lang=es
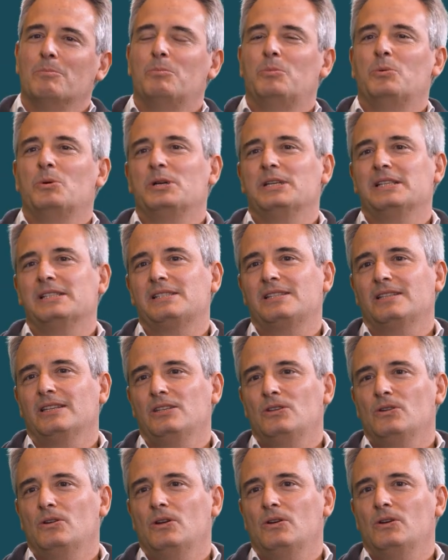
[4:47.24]

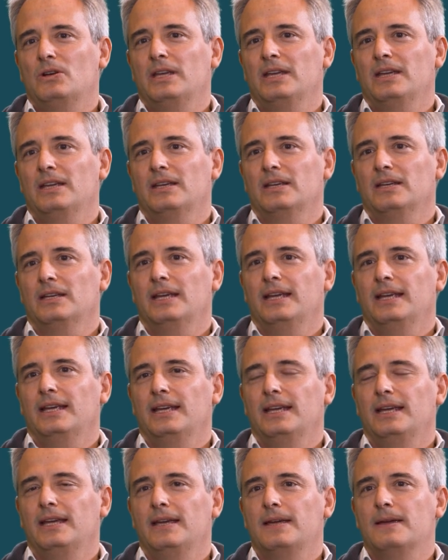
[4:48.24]
Pues yo creo que
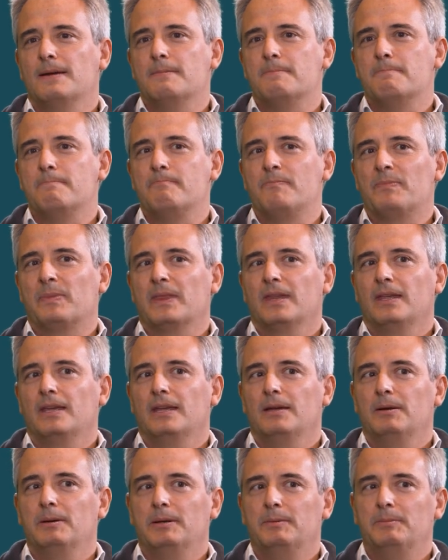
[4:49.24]
em,
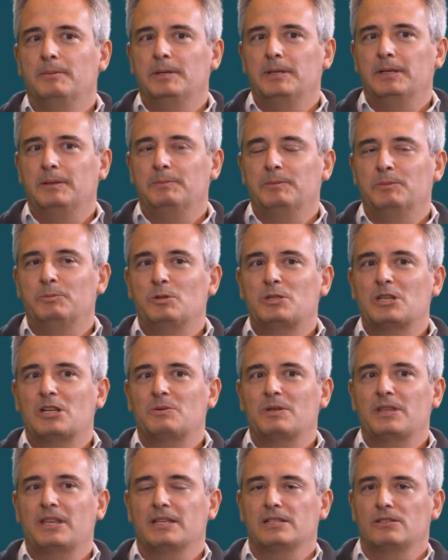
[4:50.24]

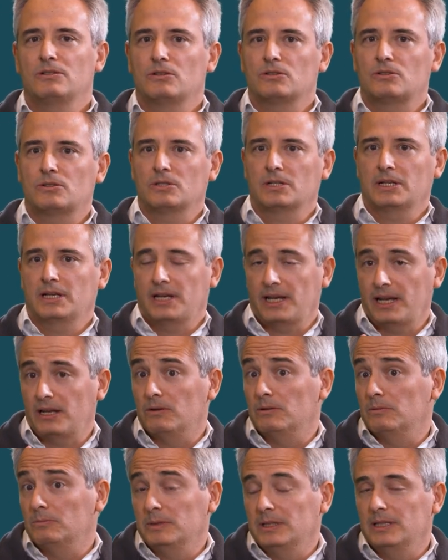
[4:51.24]
muchas veces nos,
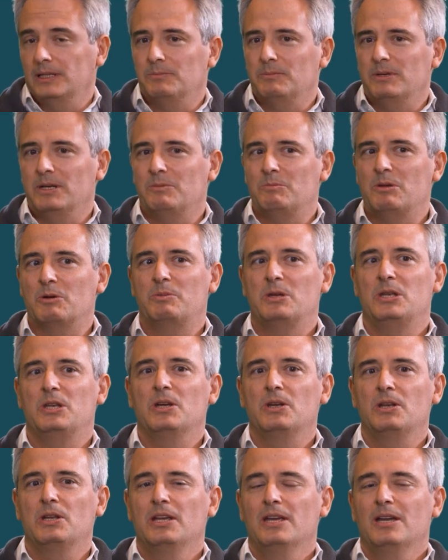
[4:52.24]
creo, en, mi
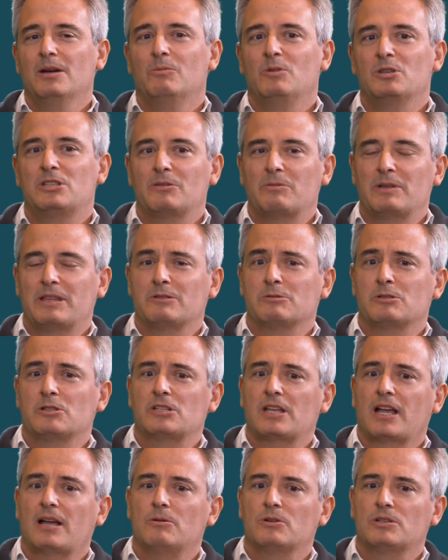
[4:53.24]
opinión, muchas veces
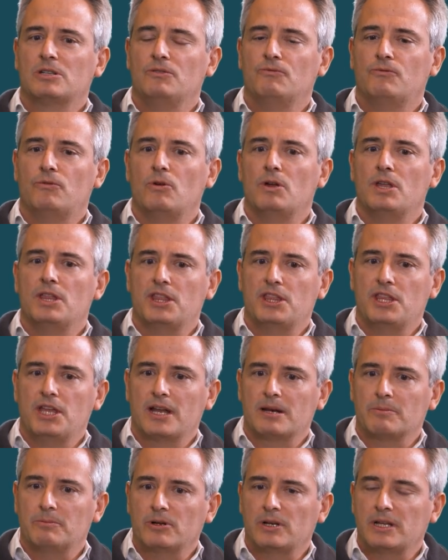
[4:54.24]
nos dejamos
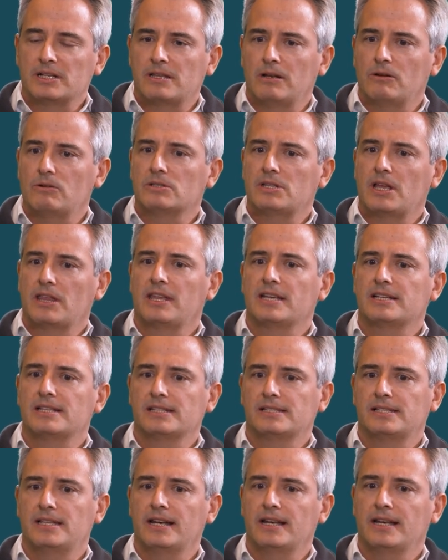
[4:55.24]
influenciar por las
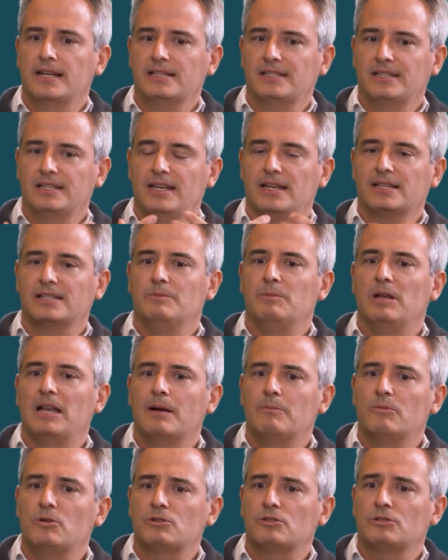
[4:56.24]
circunstancias externas y
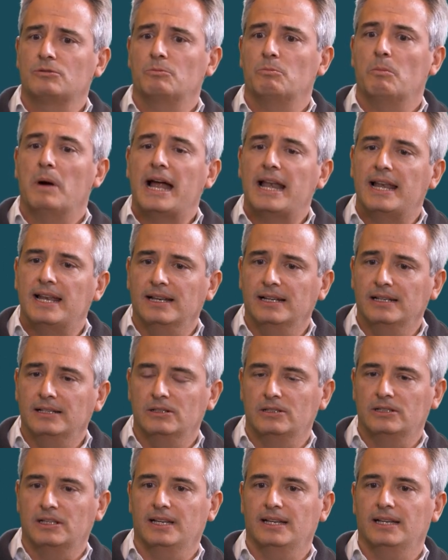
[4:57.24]
asimilamos mal
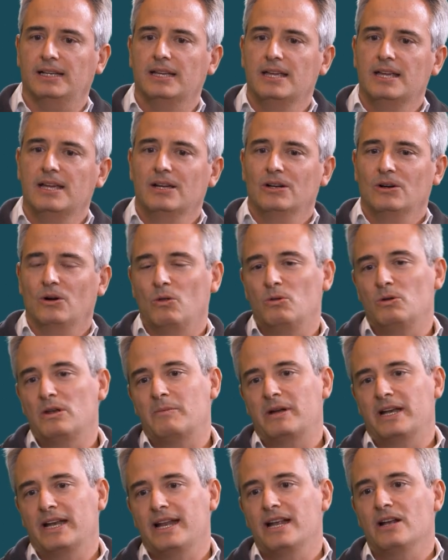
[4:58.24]
lo que, o de
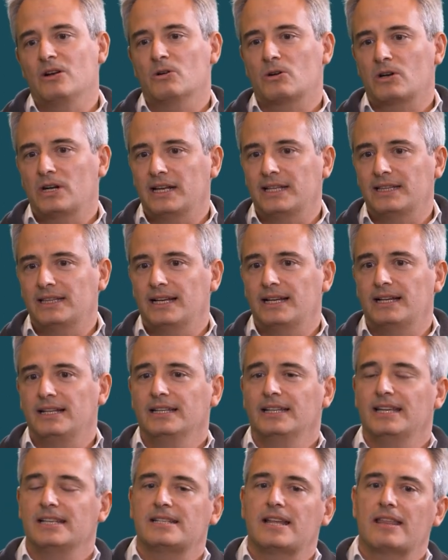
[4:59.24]
una manera
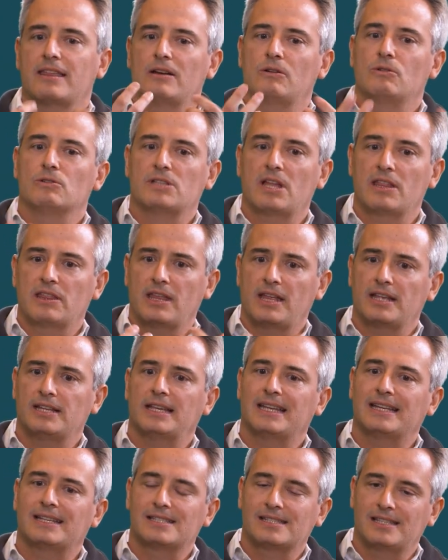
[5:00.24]
incorrecta, esa circunstancia
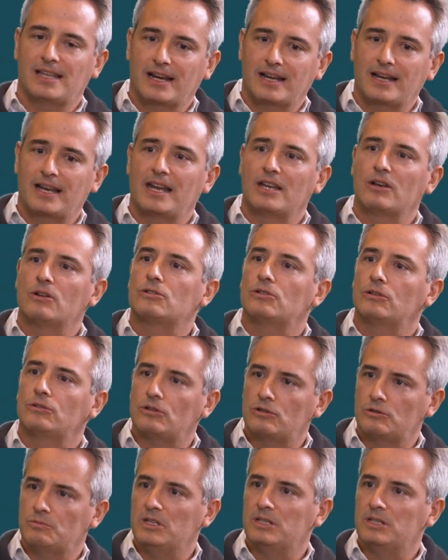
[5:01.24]
externa en nosotros